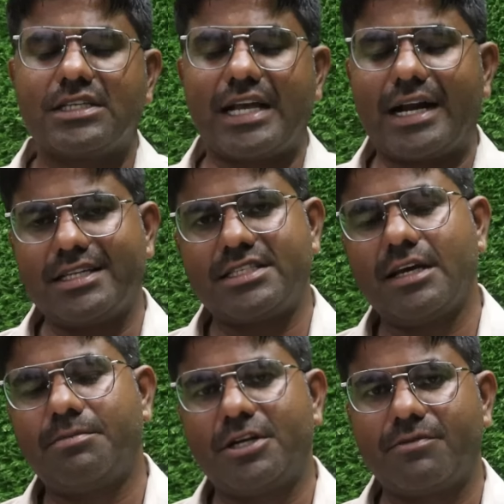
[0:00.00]
साढ़े
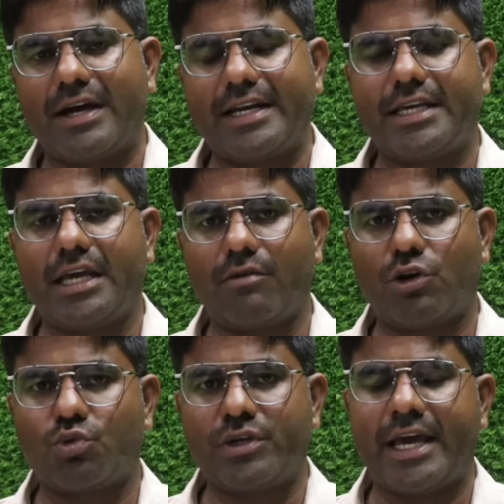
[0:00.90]
छः फीट पानी की
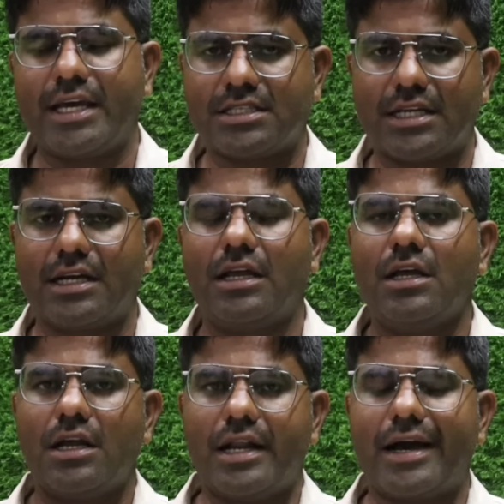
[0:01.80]
आवक हुई है इस तरह
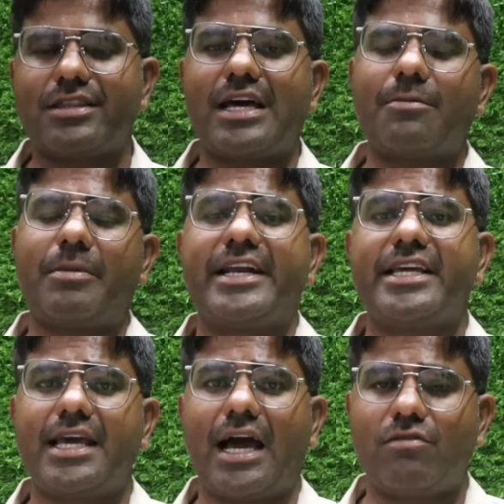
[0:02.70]
लगातार
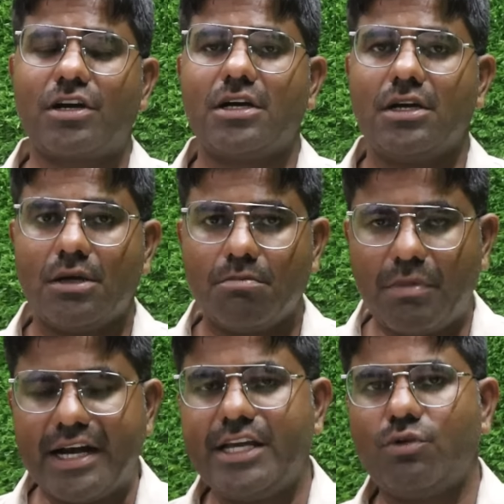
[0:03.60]
पानी की आवक
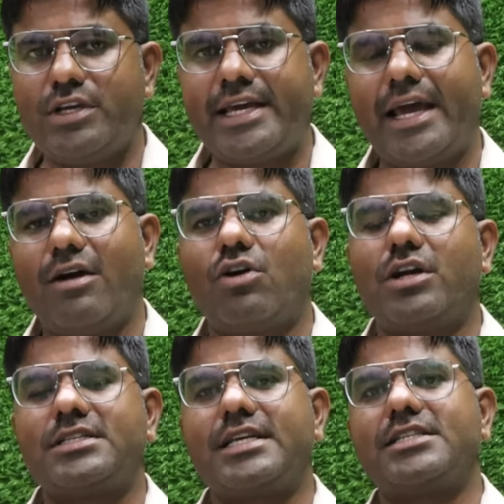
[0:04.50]
बनी हुई है
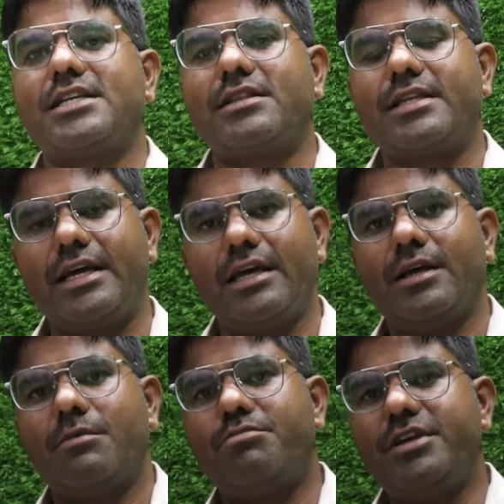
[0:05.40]
और इसके चलते
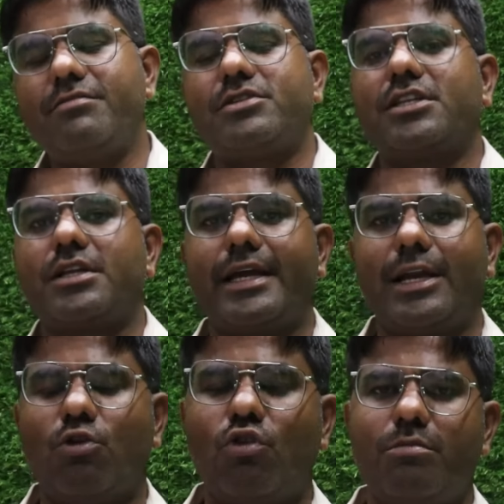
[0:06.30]
भीम क्षेत्र
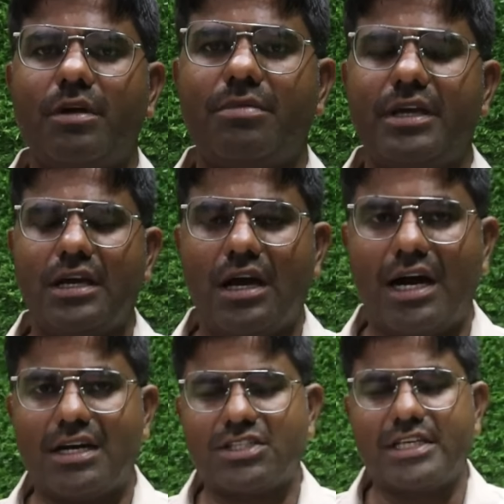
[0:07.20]
के लोगों में भी
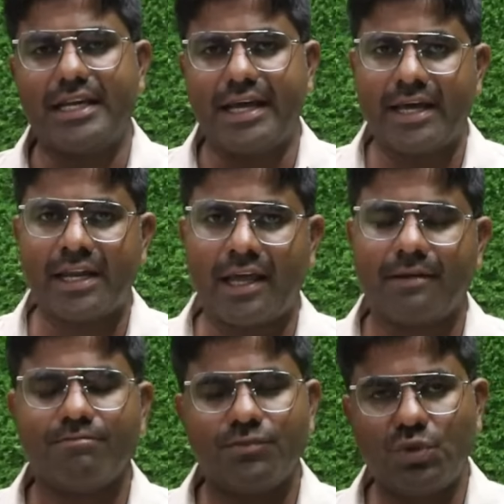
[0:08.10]
हर्ष की लहर
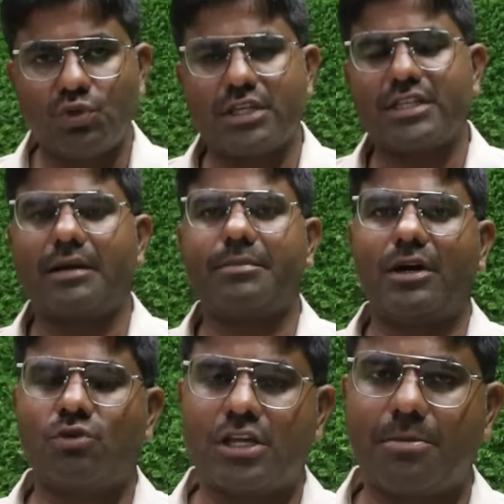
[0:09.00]
है दूसरी तरफ
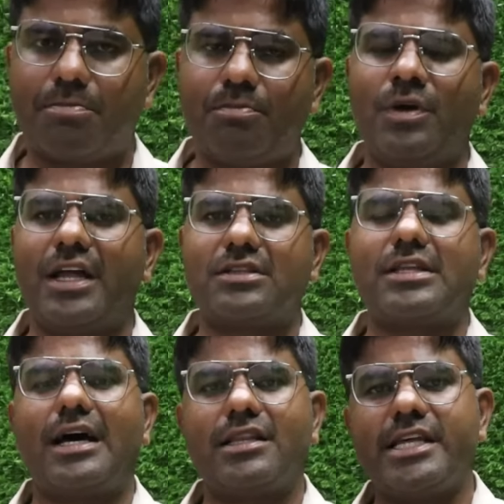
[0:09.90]
उसके
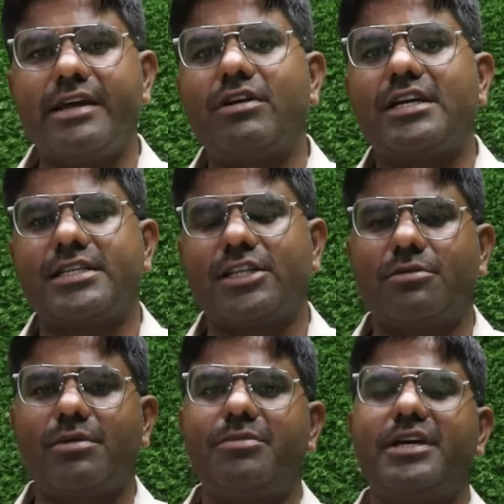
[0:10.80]
लगता देवगढ़
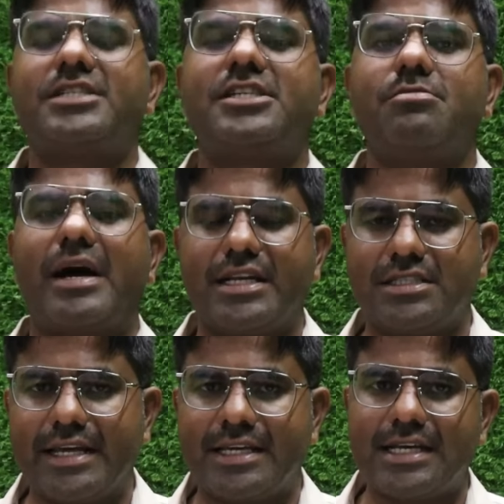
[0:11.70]
क्षेत्र में भी अच्छी
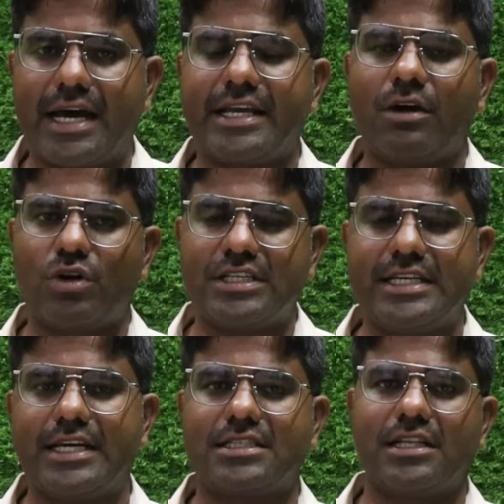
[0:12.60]
बारिश देखी जा रही है और
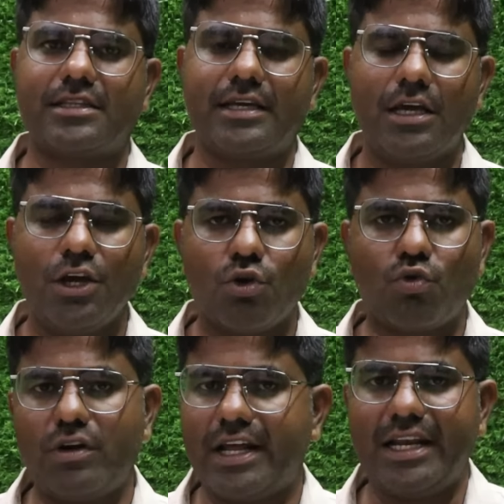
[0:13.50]
इसी के चलते
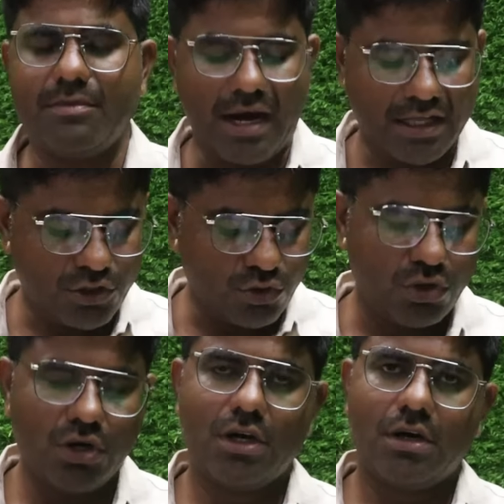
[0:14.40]
कुंडली बांध
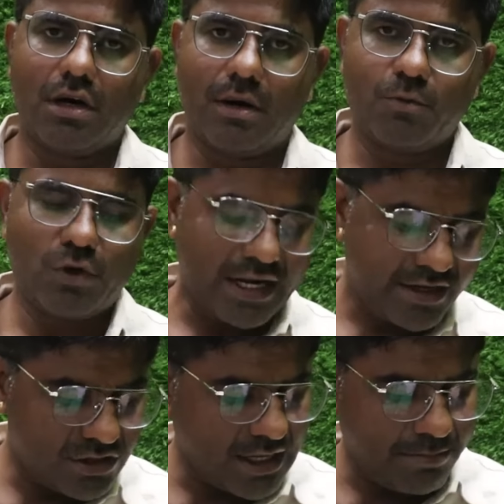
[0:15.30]
जो पूरा
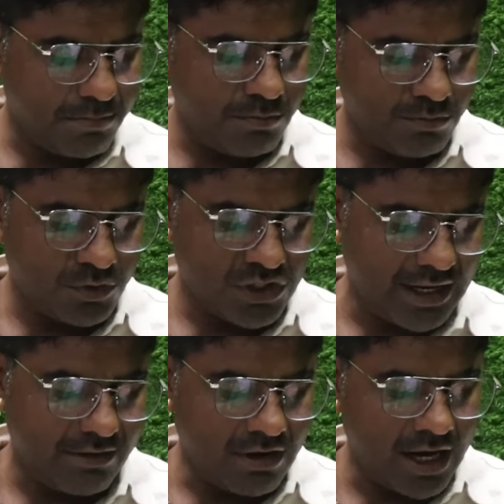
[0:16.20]
रीता
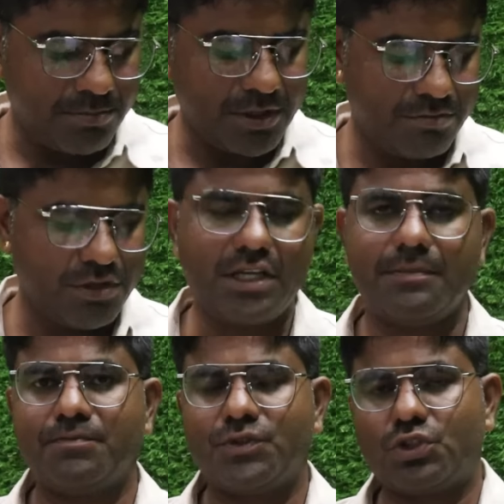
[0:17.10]
था वहाँ पर भी
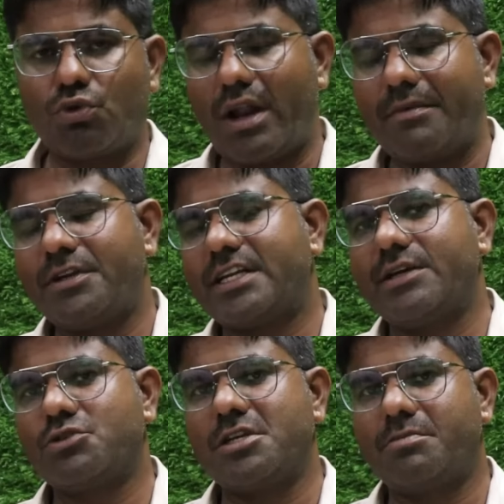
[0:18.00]
16 फीट
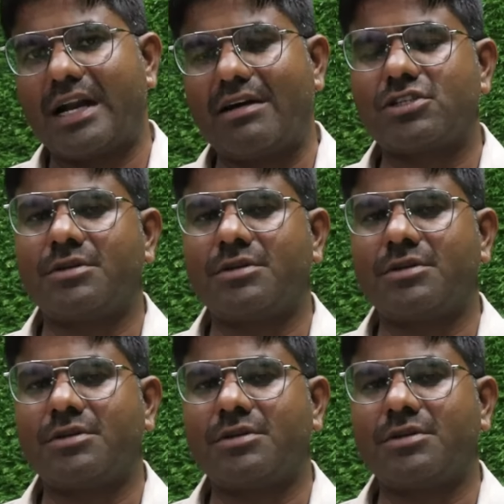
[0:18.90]
की उसकी बराव